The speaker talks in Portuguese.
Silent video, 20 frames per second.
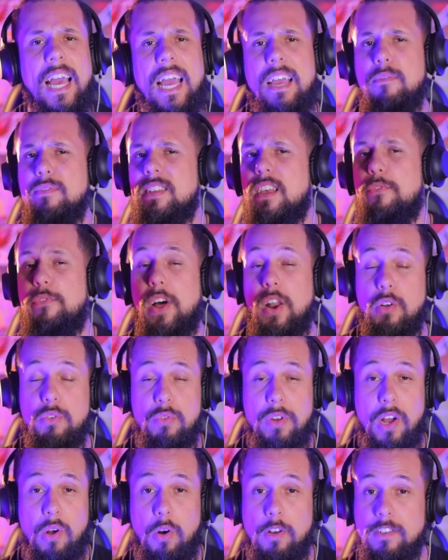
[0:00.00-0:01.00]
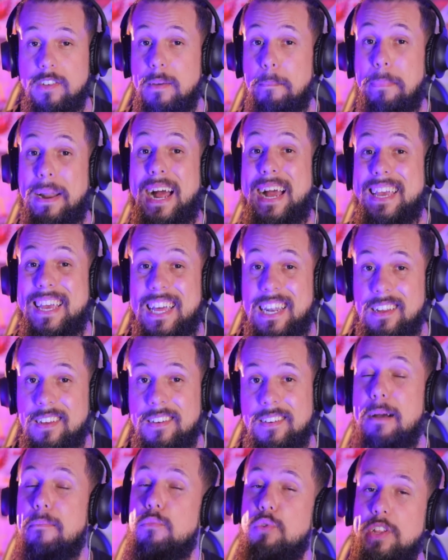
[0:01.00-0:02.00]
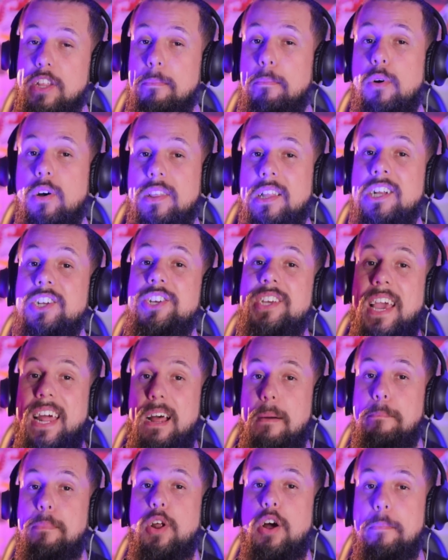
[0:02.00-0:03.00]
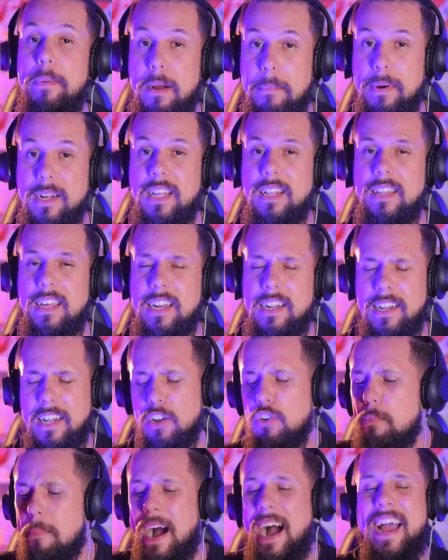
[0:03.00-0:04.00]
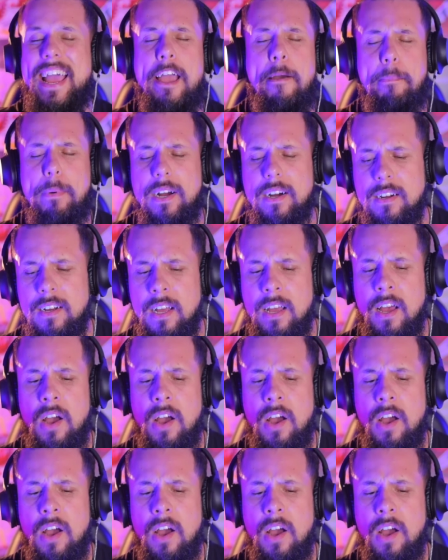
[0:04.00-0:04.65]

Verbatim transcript: e aí você falou do negócio que para ele é muito importante, que era a própria banda dele, né? Numa época